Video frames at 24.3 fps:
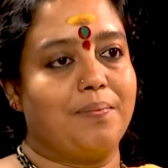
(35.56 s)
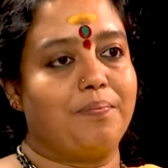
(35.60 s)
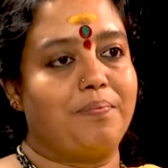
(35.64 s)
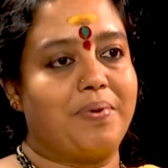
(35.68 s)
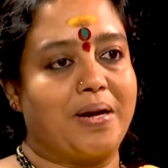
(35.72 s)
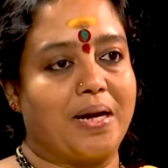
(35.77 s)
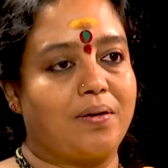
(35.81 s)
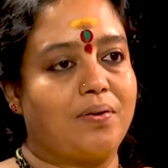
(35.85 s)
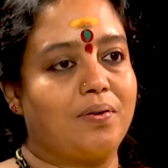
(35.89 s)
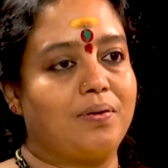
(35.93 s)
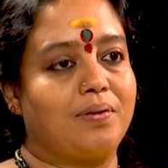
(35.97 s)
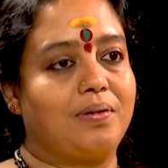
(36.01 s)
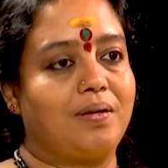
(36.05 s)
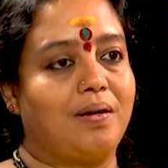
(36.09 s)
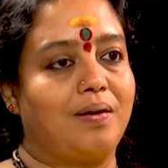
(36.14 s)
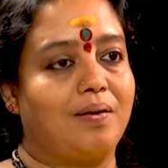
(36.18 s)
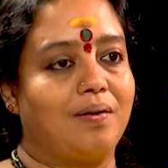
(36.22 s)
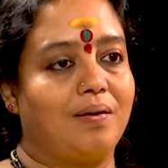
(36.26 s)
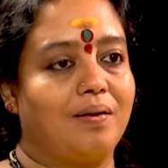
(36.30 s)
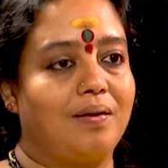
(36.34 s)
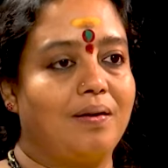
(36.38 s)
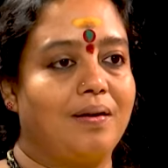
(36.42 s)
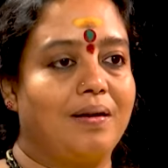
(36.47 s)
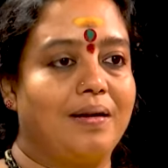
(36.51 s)

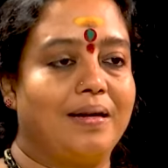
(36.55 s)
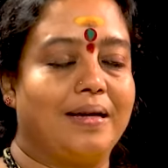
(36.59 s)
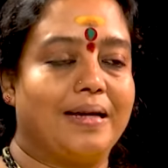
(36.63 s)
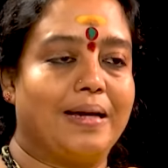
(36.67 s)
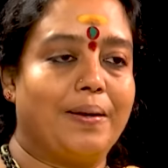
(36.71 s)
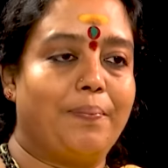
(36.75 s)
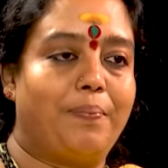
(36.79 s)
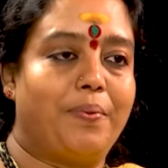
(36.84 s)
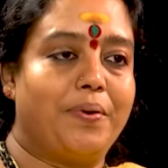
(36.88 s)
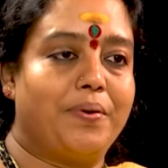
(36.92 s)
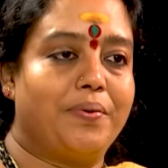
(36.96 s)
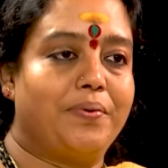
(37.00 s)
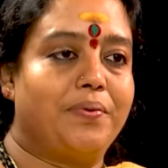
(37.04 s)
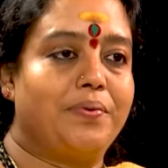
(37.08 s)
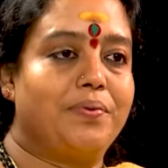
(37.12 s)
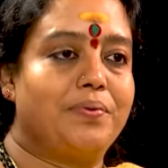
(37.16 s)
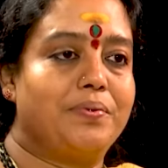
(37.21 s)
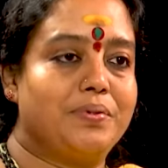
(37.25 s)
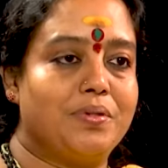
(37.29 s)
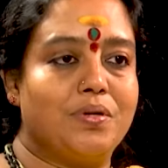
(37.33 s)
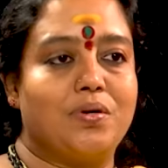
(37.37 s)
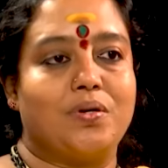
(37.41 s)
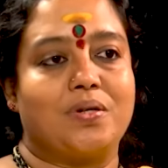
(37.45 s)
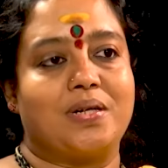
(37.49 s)
ప్రకృతిలో ఇప్పుడు
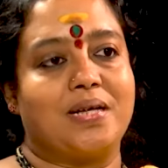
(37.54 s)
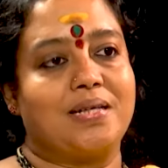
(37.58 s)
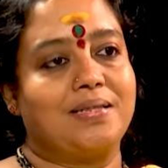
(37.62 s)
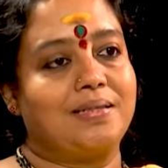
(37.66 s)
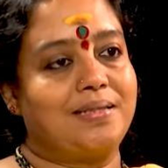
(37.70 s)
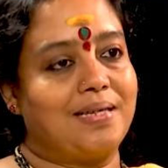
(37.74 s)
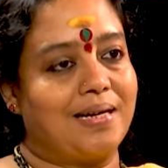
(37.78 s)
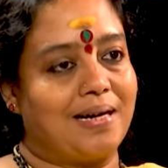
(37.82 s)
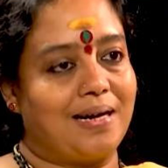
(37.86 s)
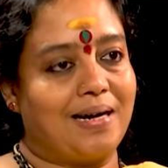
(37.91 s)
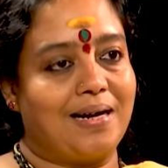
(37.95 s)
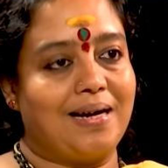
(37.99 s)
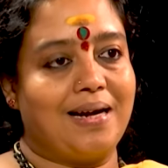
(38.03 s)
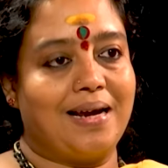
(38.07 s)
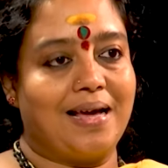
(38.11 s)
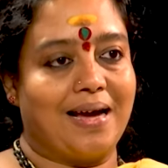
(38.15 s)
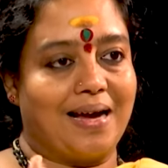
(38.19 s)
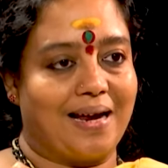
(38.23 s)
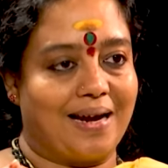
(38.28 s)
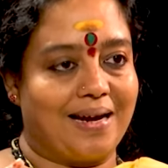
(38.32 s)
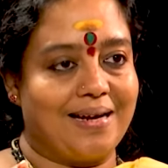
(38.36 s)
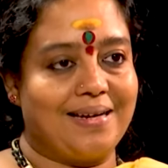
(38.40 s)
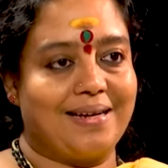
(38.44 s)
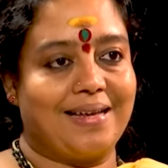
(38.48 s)
న్యూటన్ థాళ్ళ
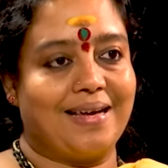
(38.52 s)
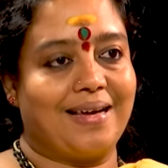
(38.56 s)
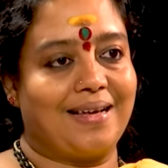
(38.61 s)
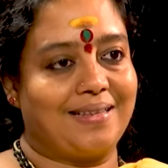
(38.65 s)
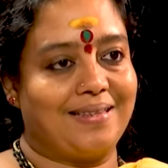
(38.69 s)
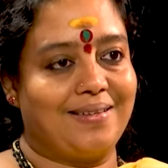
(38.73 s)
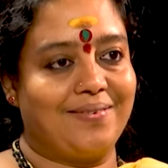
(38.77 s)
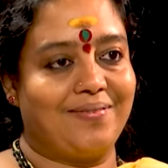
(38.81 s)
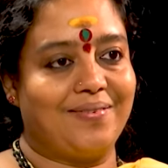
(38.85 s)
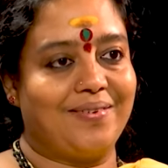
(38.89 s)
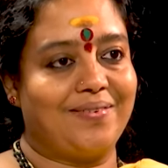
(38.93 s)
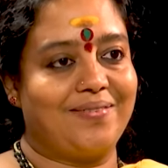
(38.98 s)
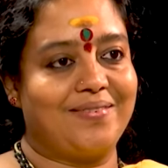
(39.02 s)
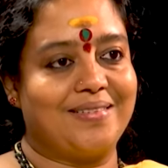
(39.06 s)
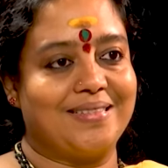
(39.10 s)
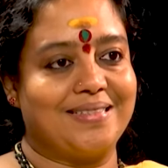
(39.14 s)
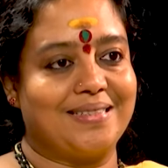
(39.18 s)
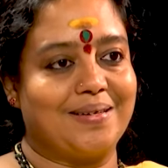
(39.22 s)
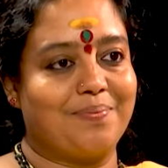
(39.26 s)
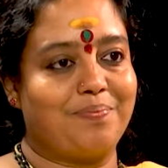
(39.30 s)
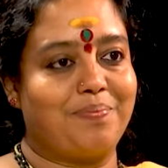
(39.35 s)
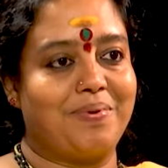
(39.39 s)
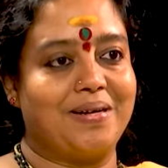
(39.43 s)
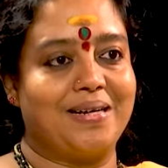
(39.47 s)
అంటే అర్థం ఏమిటి
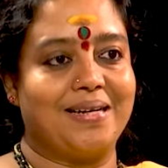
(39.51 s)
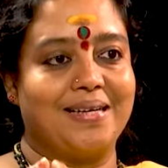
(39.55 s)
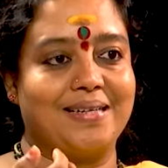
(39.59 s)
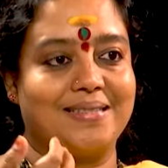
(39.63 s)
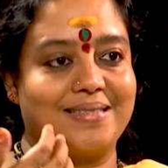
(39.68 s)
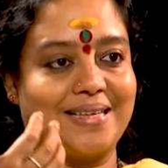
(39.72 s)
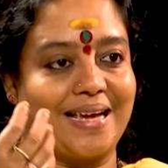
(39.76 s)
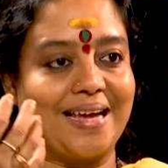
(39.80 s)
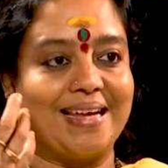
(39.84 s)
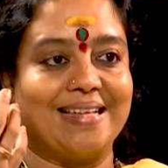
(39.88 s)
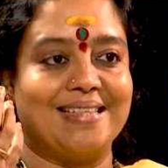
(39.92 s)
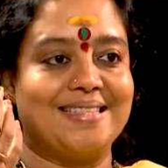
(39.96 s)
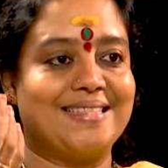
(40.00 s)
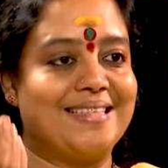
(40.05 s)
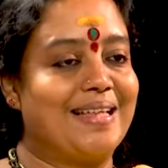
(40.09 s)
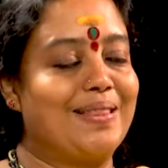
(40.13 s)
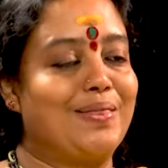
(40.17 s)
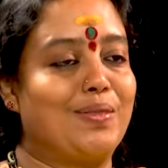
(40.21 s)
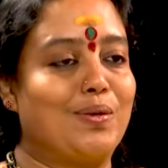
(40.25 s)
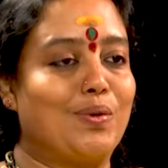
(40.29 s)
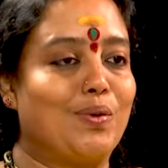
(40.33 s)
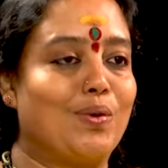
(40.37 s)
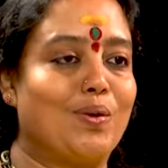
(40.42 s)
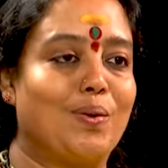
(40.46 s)
చెప్పండి సైన్స్
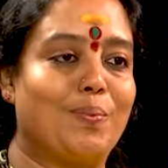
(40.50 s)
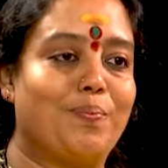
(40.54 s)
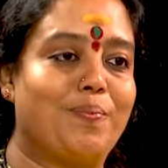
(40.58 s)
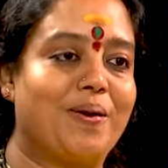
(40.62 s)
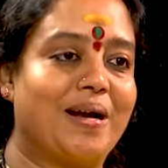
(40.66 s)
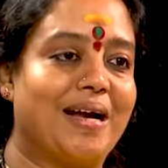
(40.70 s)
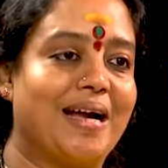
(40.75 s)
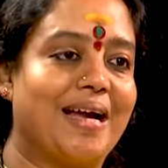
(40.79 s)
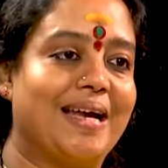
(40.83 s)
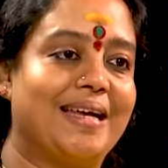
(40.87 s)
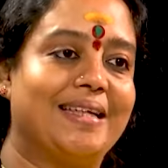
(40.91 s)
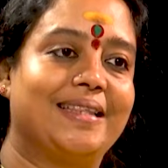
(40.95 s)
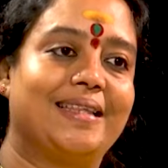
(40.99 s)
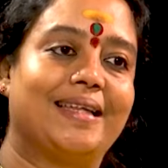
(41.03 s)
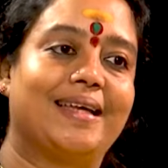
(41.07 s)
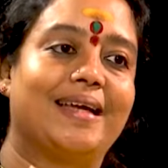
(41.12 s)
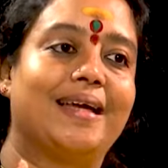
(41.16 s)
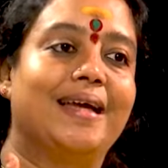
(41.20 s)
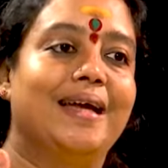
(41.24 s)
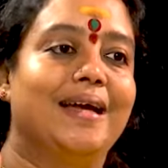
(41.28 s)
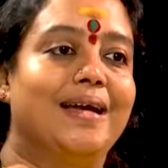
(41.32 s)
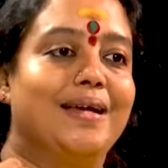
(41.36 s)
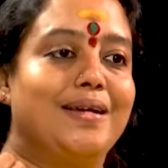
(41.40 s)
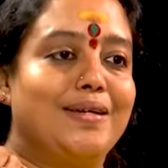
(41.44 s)
ఎంతో గొప్పగా అయింది
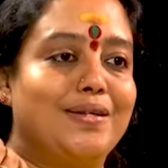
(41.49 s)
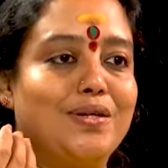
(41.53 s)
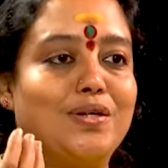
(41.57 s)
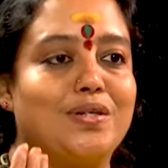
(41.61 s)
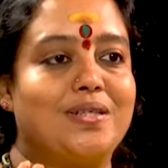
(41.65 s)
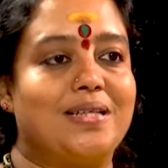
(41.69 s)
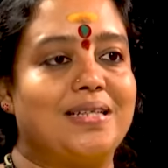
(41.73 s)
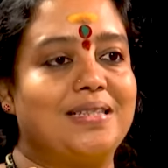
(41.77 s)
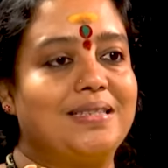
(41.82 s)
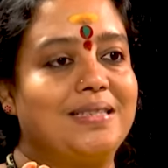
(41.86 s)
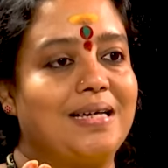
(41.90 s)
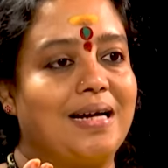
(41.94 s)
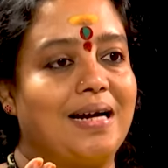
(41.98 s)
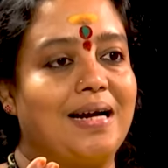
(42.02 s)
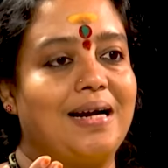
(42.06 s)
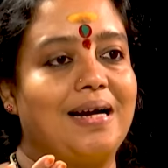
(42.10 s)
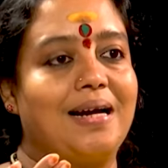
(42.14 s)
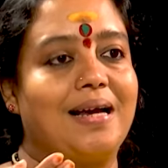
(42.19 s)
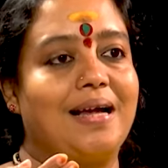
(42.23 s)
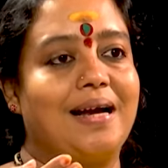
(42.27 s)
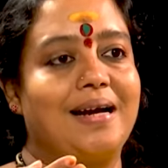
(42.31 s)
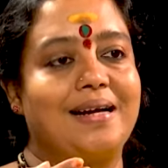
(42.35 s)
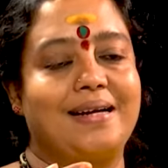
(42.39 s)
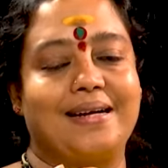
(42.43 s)
న్యూటన్
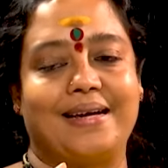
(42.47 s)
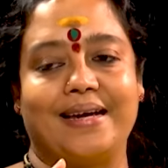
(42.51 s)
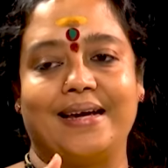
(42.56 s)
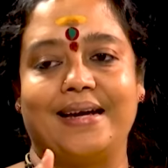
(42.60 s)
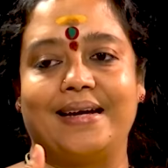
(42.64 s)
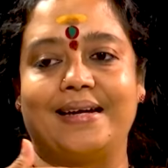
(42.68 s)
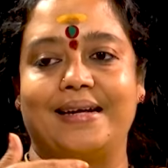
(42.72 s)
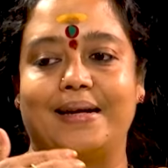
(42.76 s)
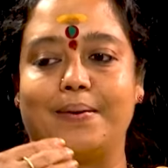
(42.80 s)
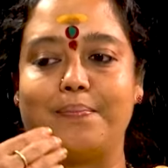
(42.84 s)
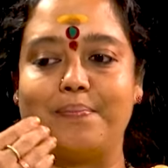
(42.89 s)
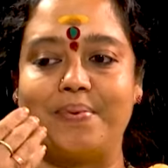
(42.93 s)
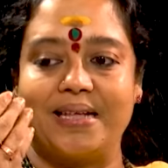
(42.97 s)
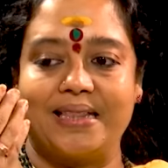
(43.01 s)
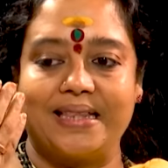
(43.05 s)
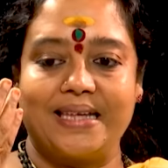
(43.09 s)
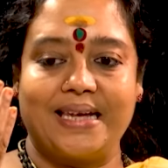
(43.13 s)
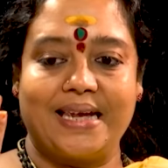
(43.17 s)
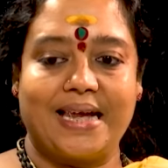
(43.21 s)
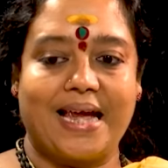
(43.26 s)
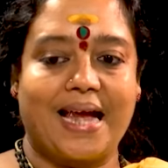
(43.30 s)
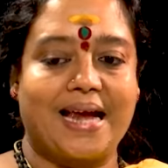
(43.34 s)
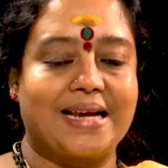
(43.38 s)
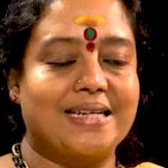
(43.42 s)
థాళ్ళ అంటే ఏంటి
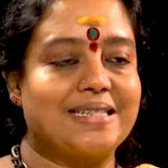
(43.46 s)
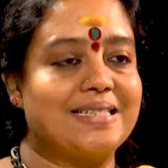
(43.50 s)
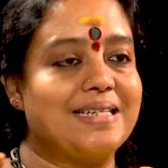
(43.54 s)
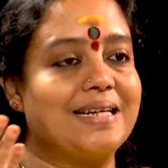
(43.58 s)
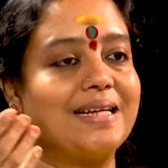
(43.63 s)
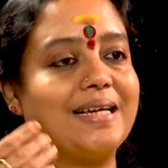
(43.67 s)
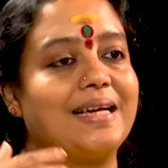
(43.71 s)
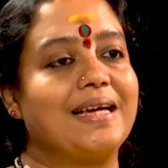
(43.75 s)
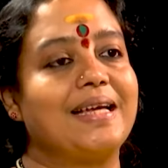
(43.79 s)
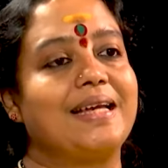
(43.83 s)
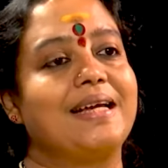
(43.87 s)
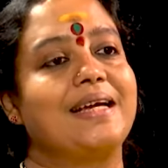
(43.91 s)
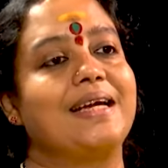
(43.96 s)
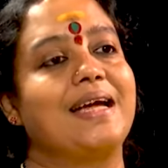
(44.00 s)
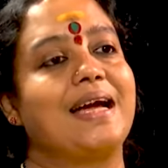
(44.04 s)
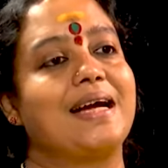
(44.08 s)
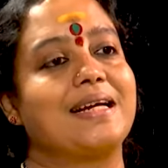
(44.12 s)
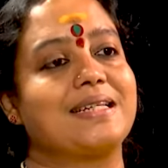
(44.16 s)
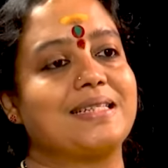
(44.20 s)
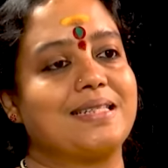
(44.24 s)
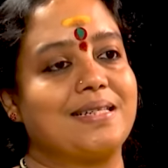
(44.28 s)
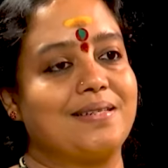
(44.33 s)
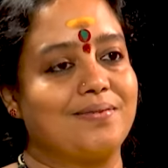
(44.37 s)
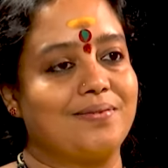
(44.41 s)
ప్రతి యాక్షన్కి
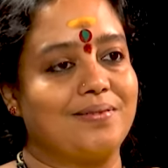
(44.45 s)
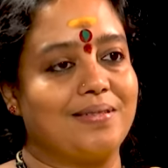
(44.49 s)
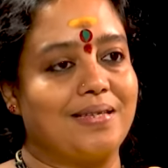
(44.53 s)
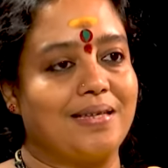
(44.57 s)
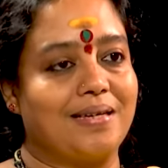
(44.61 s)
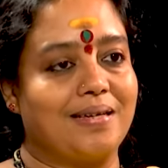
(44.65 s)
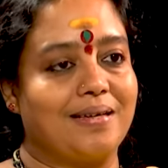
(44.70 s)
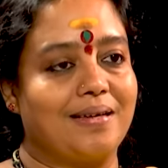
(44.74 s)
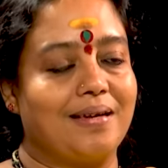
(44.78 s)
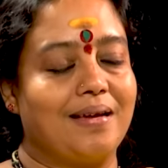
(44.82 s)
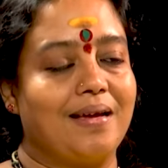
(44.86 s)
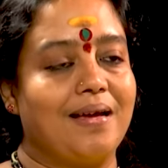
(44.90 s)
రియాక్షన్ ఉంది